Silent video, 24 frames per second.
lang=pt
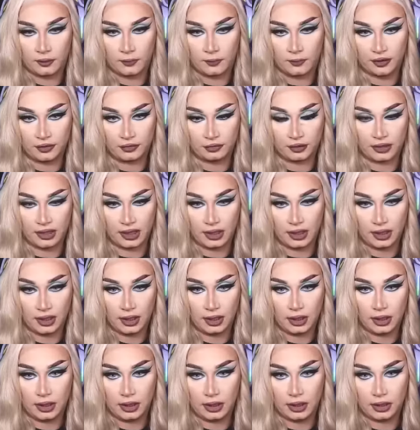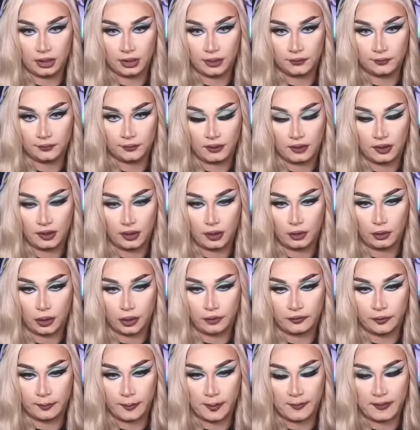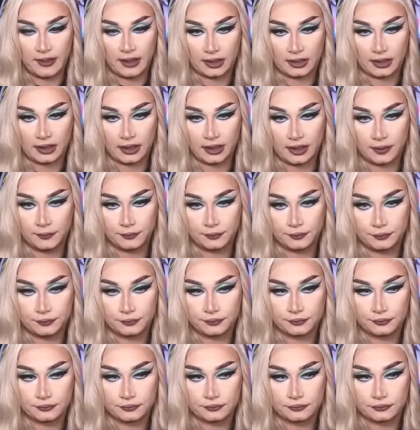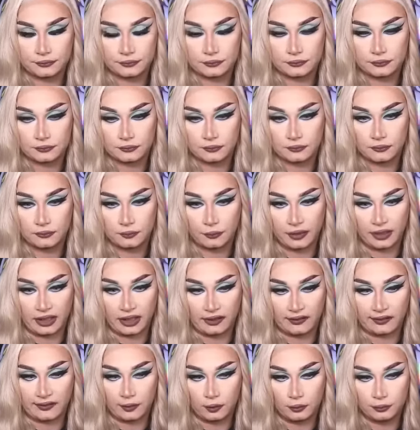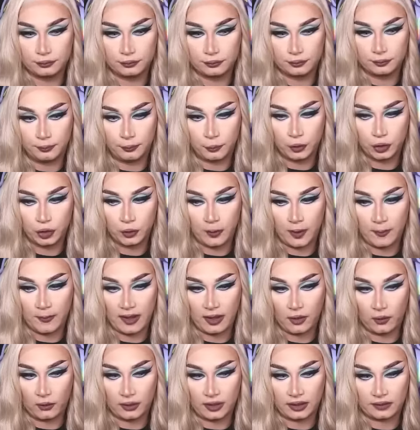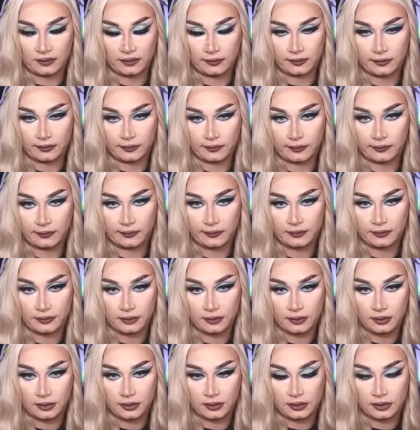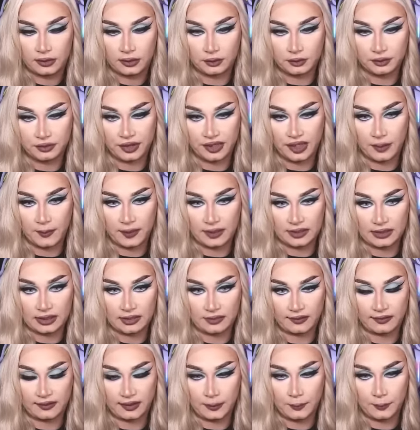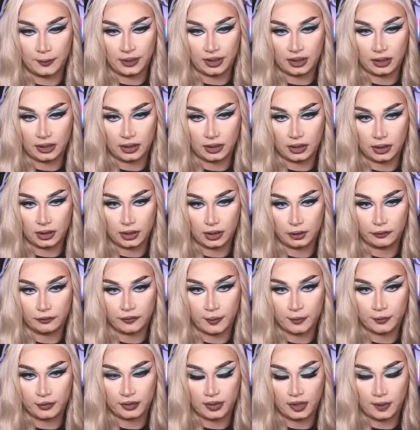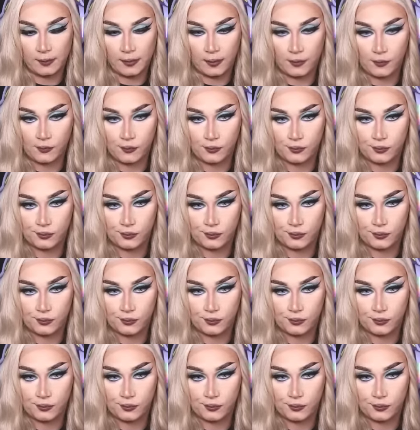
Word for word: Machuquei ele. Agora eu vou beber aqui. Porque eles estão muito bebeões. Então eu tenho que manter sempre o vômito na mão.